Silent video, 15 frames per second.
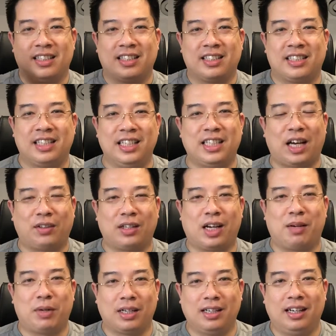Xin chào tất cả
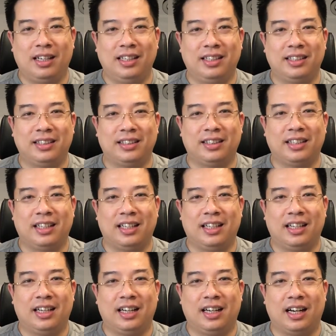mọi người.
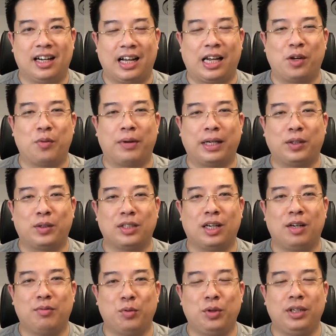Ngày hôm nay tôi rất
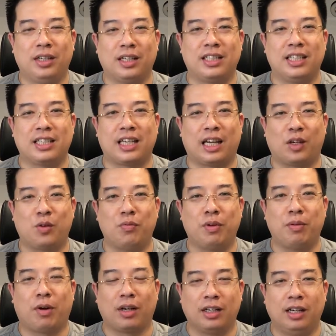là vui được chia sẻ cùng với
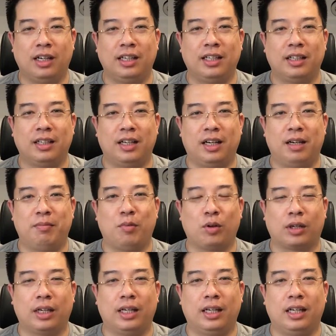mọi người một
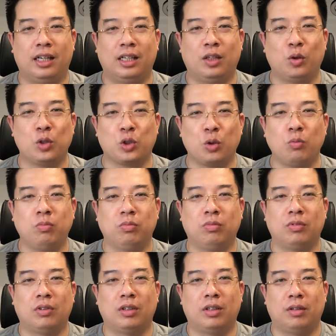cái nội dung
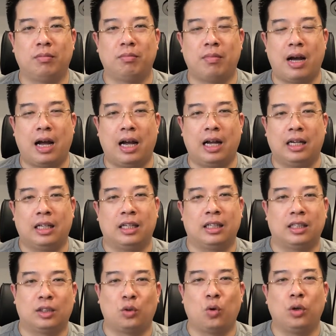mà
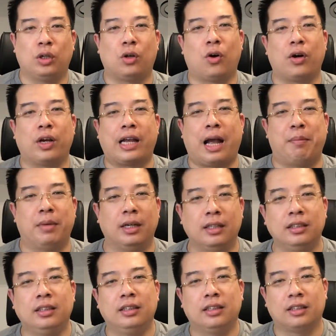tôi có cái cảm
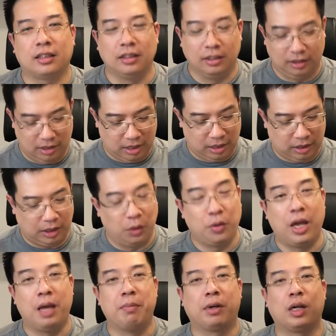hứng từ tiêu
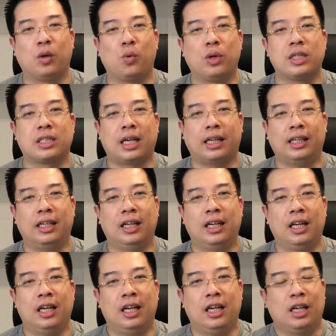đề một cái cuốn sách,
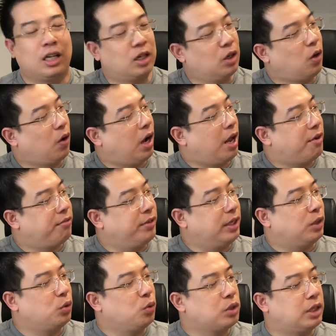đó là Vị
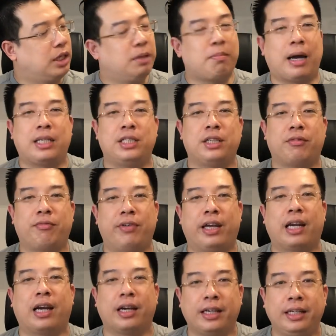tu sĩ bán chiếc
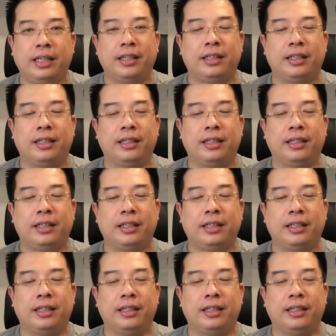Ferrari.